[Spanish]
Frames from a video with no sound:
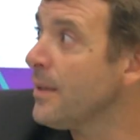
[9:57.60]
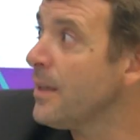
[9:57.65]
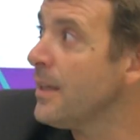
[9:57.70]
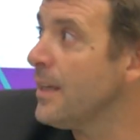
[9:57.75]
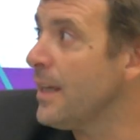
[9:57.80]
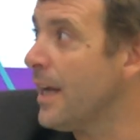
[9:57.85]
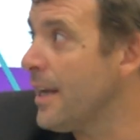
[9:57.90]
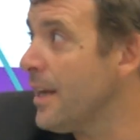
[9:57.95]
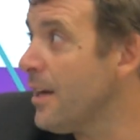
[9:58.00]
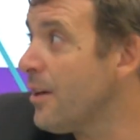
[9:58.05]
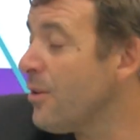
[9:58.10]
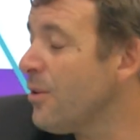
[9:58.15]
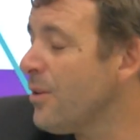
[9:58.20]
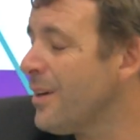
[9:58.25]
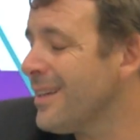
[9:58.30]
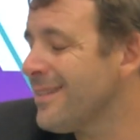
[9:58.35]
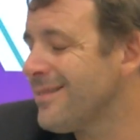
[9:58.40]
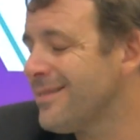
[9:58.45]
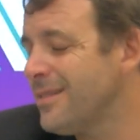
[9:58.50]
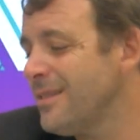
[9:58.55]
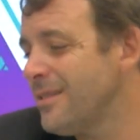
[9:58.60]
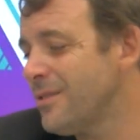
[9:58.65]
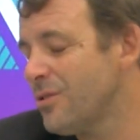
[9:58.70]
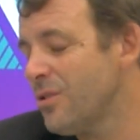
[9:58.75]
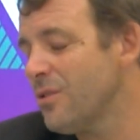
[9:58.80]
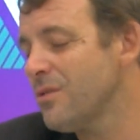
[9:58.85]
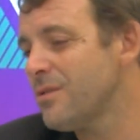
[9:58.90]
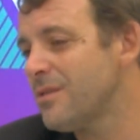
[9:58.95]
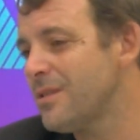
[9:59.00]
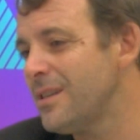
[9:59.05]
y Ariel Rojas sí
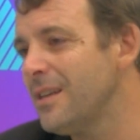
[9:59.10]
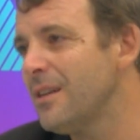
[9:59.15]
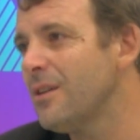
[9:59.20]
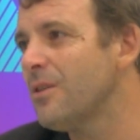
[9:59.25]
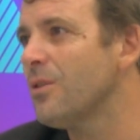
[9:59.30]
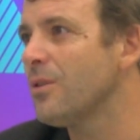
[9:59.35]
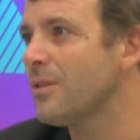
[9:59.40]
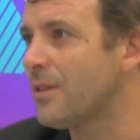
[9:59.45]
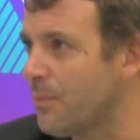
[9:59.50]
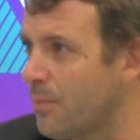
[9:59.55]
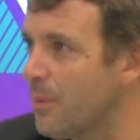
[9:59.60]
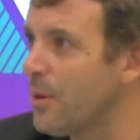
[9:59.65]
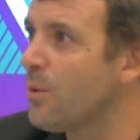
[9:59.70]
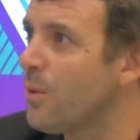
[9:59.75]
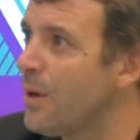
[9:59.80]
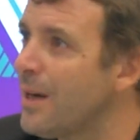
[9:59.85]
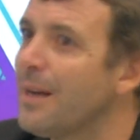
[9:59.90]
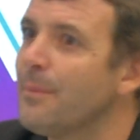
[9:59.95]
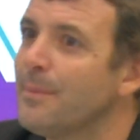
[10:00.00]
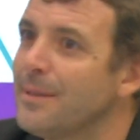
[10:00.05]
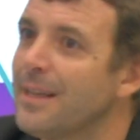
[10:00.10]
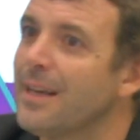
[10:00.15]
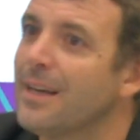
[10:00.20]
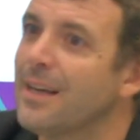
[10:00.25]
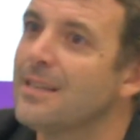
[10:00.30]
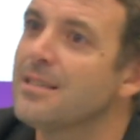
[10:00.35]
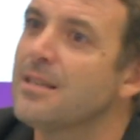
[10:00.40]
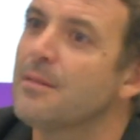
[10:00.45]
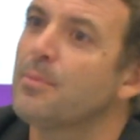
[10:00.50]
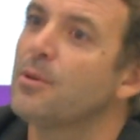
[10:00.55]
son 5 que te pueden jugar en la mitad de
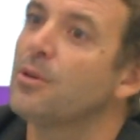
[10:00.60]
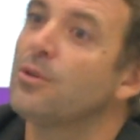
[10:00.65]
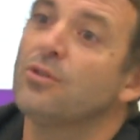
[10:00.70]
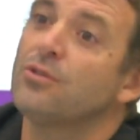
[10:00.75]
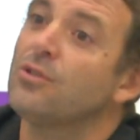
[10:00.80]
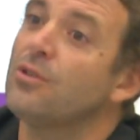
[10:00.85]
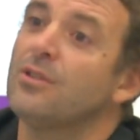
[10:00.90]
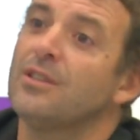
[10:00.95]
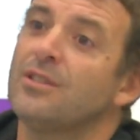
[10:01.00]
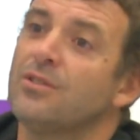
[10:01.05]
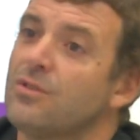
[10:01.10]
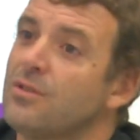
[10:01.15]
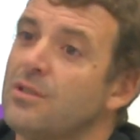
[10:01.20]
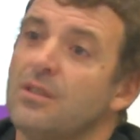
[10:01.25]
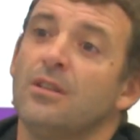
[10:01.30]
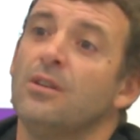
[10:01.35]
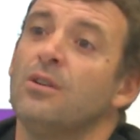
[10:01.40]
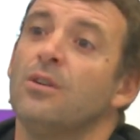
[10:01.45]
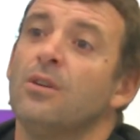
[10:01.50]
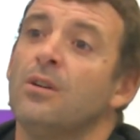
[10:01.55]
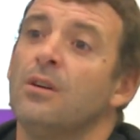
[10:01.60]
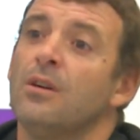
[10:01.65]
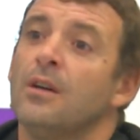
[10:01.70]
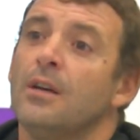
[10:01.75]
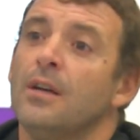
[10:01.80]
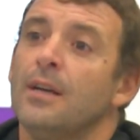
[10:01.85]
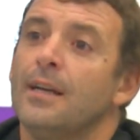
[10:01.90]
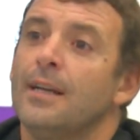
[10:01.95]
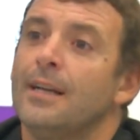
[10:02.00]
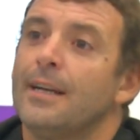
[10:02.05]
cancha, pero no son esos 5
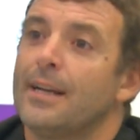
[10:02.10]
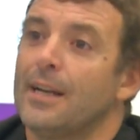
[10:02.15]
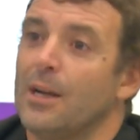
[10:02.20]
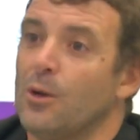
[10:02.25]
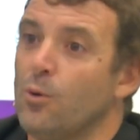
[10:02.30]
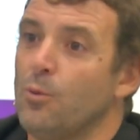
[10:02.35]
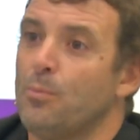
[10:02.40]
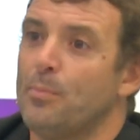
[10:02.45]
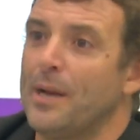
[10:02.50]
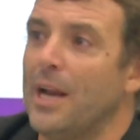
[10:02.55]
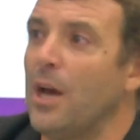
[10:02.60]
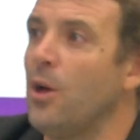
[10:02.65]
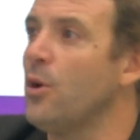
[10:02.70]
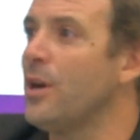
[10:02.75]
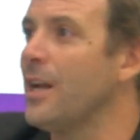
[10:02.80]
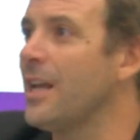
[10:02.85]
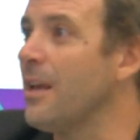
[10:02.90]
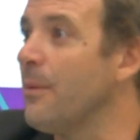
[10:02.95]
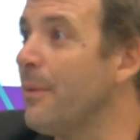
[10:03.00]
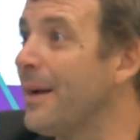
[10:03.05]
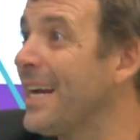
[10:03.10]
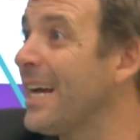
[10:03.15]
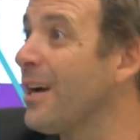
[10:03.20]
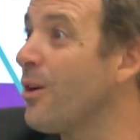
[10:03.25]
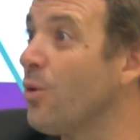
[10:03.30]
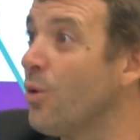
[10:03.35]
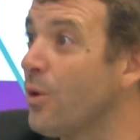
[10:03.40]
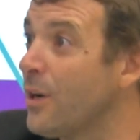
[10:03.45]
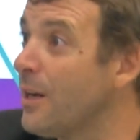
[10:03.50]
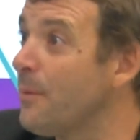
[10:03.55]
recuperadores que van a
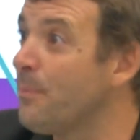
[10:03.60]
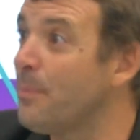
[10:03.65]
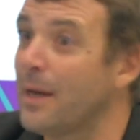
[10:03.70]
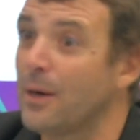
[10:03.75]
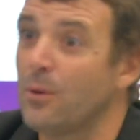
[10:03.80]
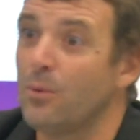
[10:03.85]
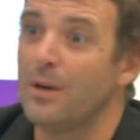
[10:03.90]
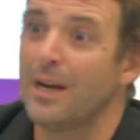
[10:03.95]
correr para un